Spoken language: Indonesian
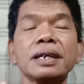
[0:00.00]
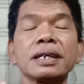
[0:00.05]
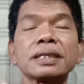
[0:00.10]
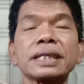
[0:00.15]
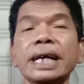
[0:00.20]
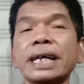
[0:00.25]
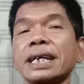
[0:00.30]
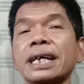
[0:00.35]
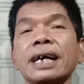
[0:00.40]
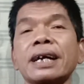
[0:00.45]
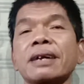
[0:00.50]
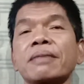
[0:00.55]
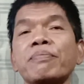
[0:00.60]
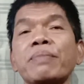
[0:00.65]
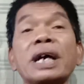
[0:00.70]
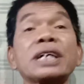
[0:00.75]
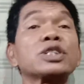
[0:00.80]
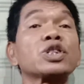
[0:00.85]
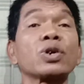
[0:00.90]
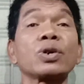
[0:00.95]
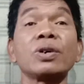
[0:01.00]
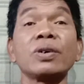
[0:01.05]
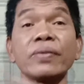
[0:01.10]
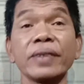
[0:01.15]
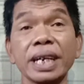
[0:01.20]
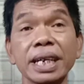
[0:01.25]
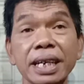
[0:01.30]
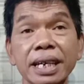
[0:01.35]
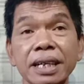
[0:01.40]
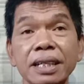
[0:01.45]
tenar Pak
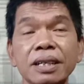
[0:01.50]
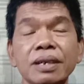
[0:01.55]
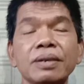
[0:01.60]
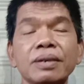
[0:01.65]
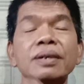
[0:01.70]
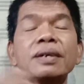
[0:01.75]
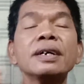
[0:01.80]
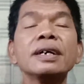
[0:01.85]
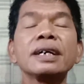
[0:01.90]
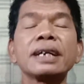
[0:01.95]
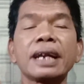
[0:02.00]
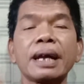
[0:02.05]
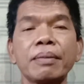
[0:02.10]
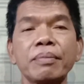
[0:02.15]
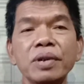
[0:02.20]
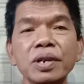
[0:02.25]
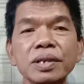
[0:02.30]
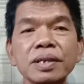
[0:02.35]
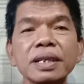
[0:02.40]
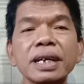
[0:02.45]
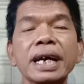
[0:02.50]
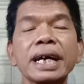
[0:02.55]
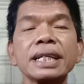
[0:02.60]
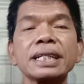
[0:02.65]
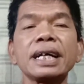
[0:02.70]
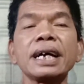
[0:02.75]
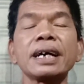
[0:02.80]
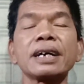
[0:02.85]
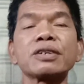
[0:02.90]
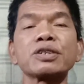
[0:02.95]
Jokowi gitu. Namun
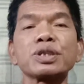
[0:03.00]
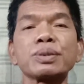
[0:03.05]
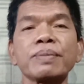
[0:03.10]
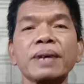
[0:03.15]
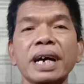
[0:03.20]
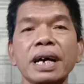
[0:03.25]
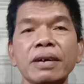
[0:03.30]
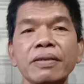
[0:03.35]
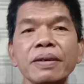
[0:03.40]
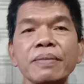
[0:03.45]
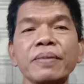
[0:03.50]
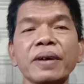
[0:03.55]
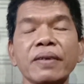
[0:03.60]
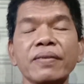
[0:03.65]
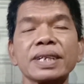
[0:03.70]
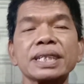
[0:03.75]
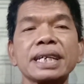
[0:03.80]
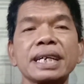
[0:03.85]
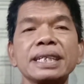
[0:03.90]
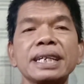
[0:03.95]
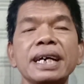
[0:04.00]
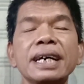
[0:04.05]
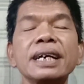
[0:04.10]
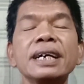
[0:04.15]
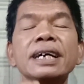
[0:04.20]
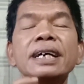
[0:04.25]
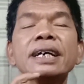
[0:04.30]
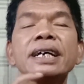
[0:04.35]
kita harus mengakui bahwasanya